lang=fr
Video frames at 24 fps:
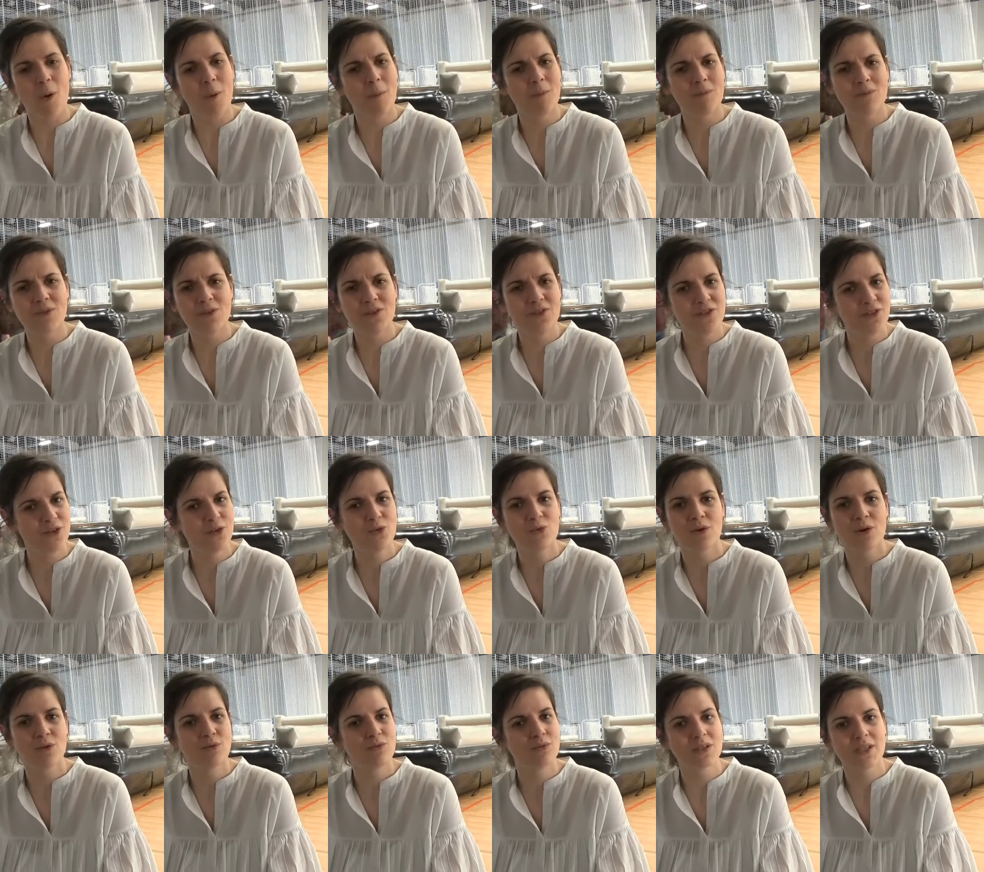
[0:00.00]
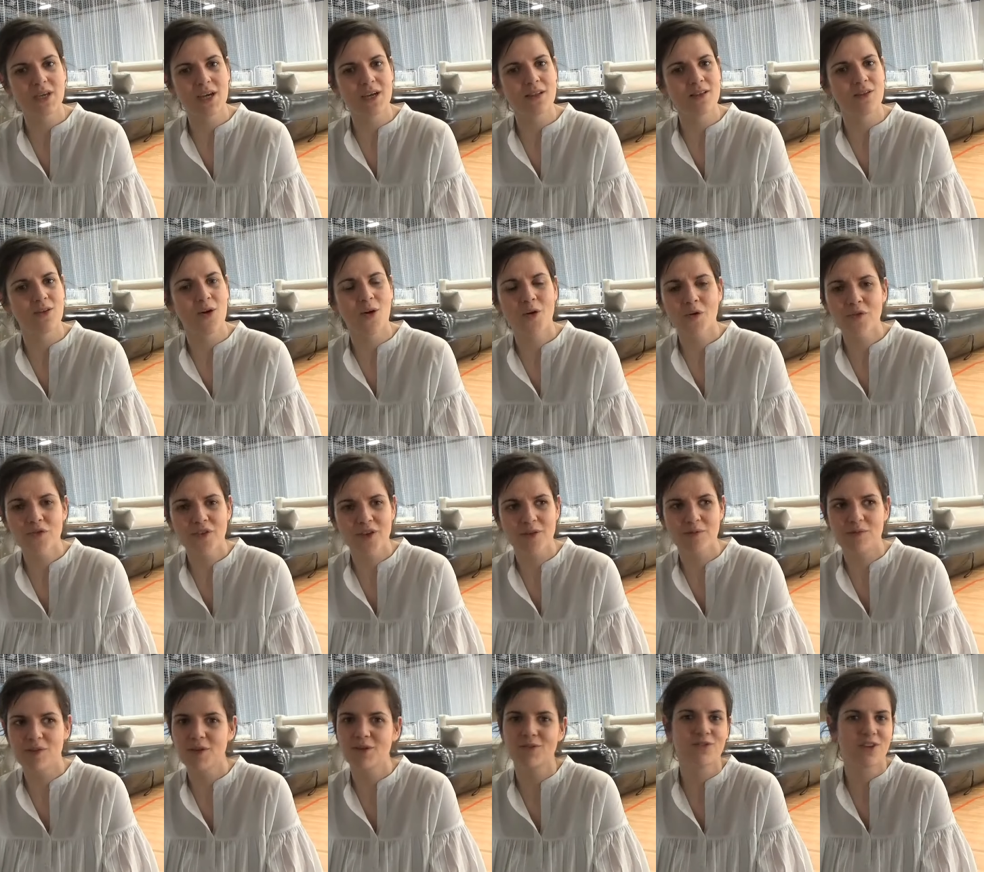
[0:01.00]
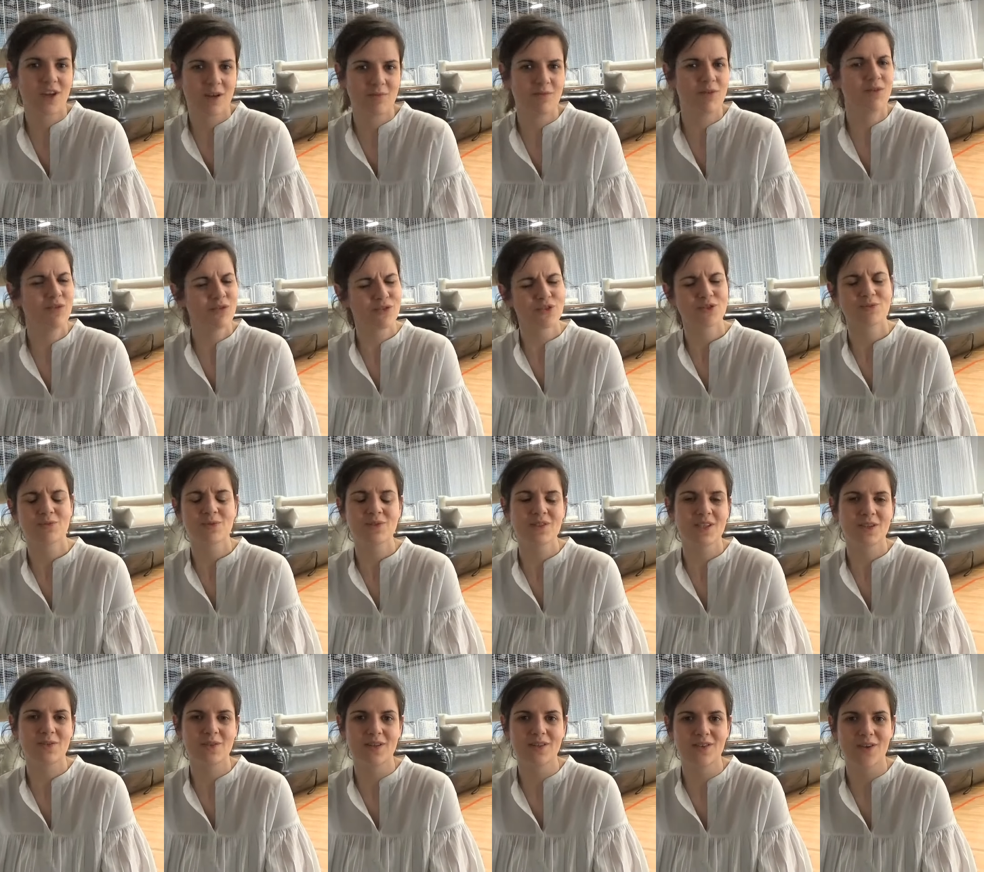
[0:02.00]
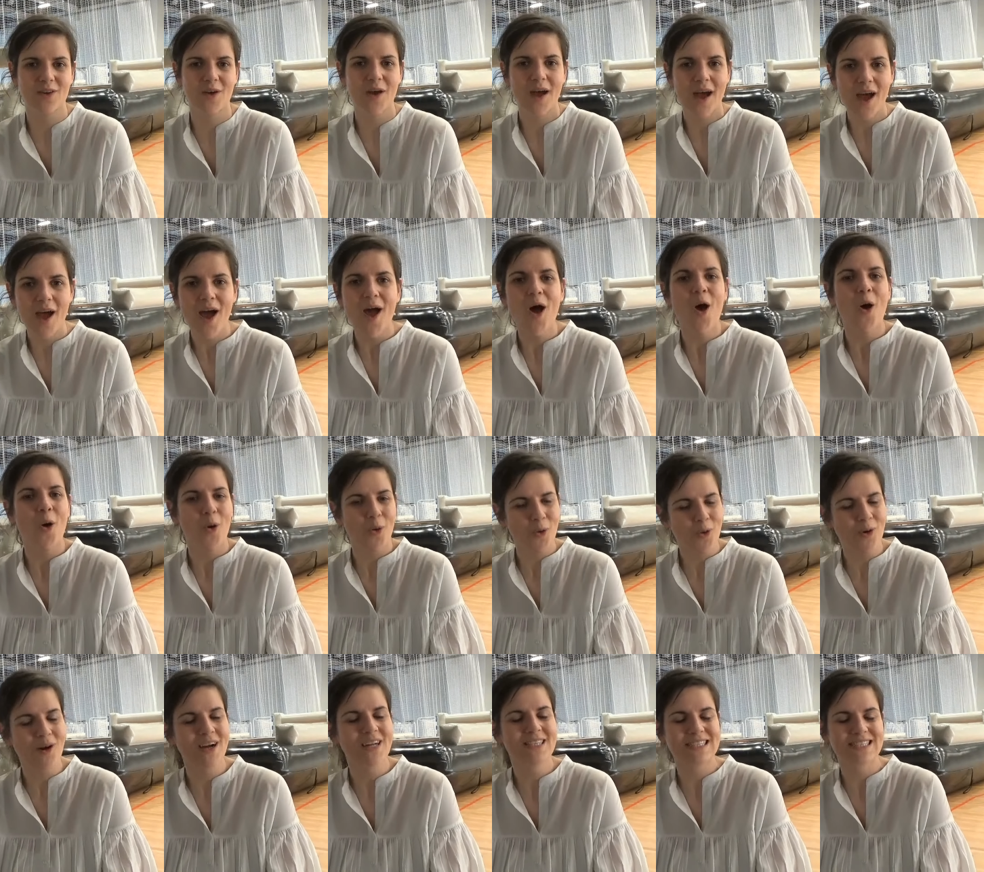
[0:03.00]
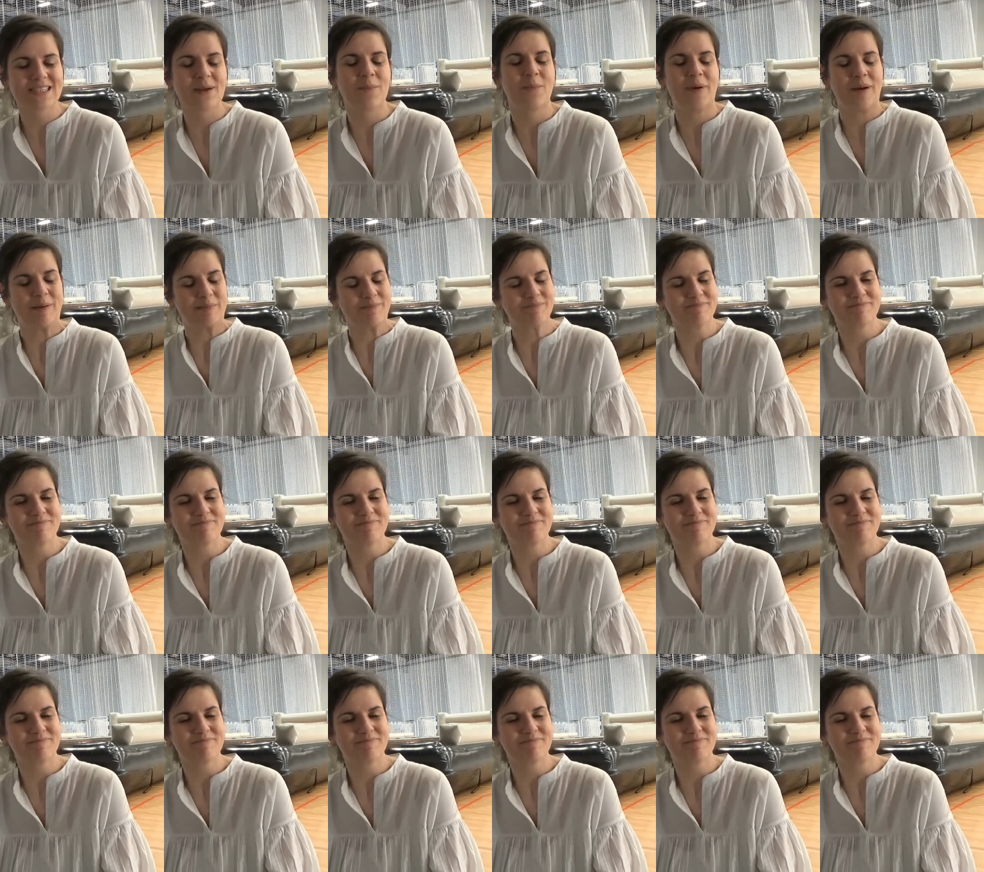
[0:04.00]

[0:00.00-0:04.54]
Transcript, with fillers: En midi ou en week-end, en famille, entre amis, franchement ça doit être euh, encore assez sympa.